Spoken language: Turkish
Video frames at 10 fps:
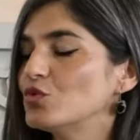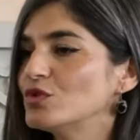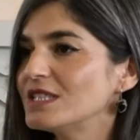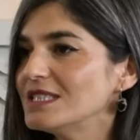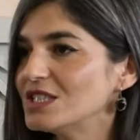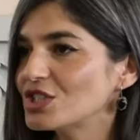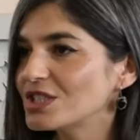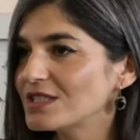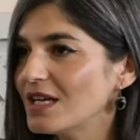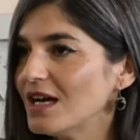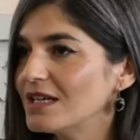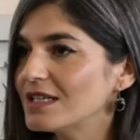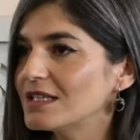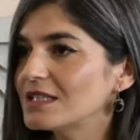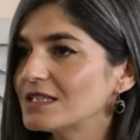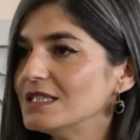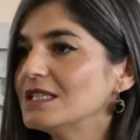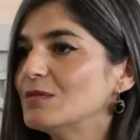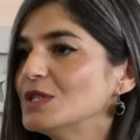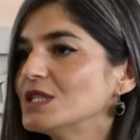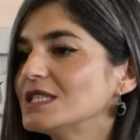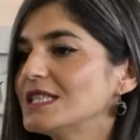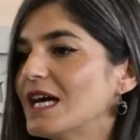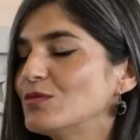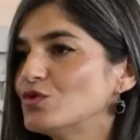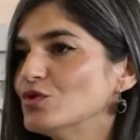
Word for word: Bunların dışında gidilmiş diğer